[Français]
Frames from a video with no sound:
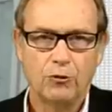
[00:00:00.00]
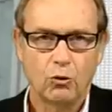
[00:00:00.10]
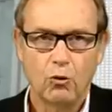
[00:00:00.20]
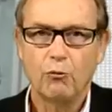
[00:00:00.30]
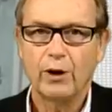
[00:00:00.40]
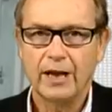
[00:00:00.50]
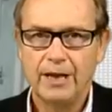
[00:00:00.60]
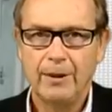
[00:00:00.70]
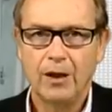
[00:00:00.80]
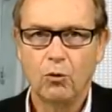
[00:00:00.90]
un de nos confrères
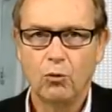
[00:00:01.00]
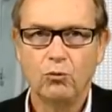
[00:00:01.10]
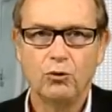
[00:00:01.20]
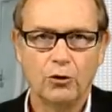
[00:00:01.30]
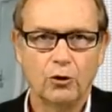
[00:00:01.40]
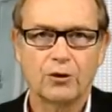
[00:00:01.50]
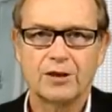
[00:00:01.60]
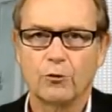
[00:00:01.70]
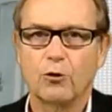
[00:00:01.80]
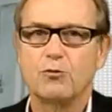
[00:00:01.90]
libéraux ou d'un autre
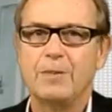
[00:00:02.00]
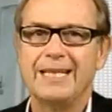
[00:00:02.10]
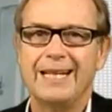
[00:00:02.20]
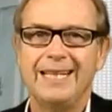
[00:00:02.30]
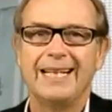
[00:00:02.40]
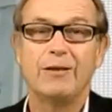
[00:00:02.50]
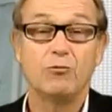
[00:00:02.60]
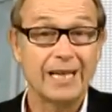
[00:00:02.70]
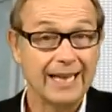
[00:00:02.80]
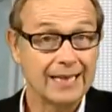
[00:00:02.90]
centre hospitalier qui
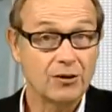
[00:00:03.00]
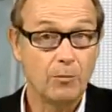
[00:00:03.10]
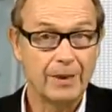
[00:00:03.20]
nous adresse le